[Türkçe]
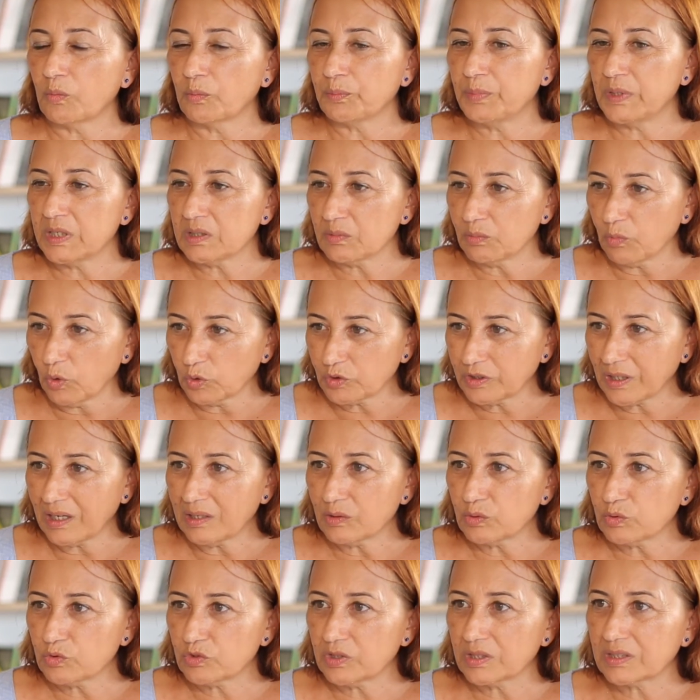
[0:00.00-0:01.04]
bir
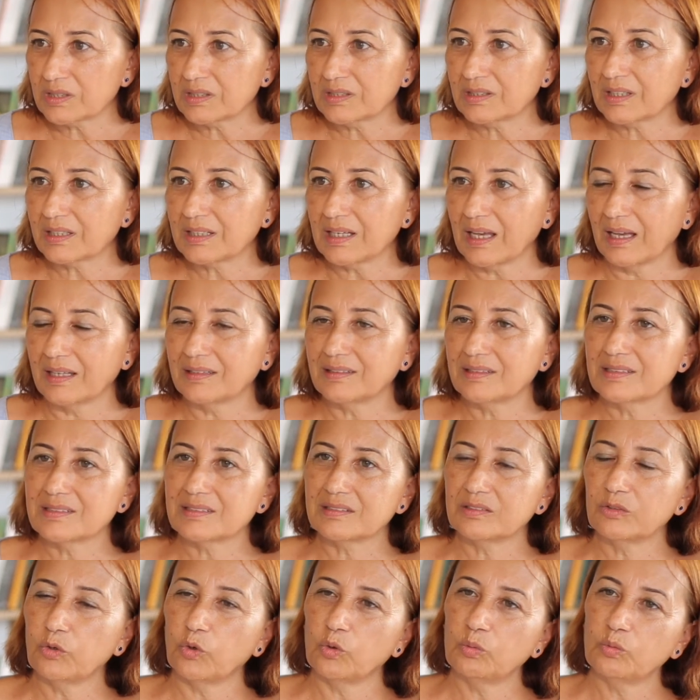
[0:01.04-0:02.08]
model üzerinde
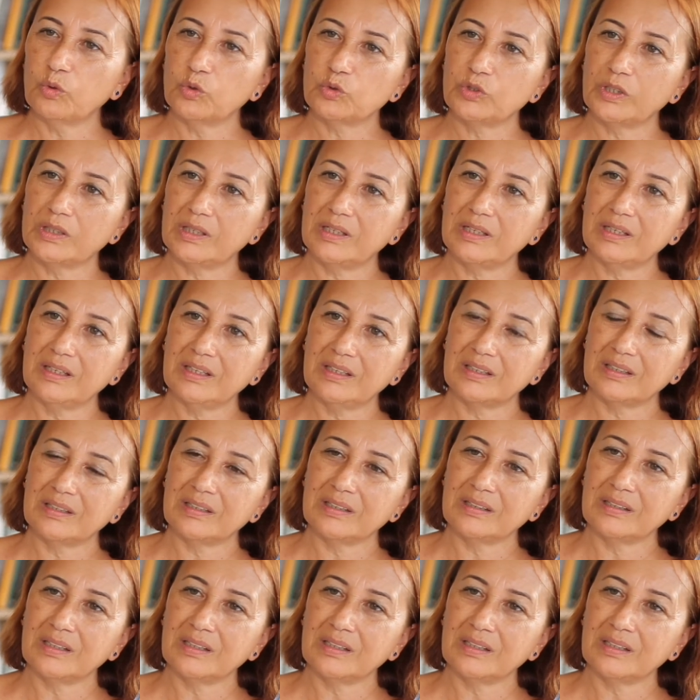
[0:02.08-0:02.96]
kendinizi de o modele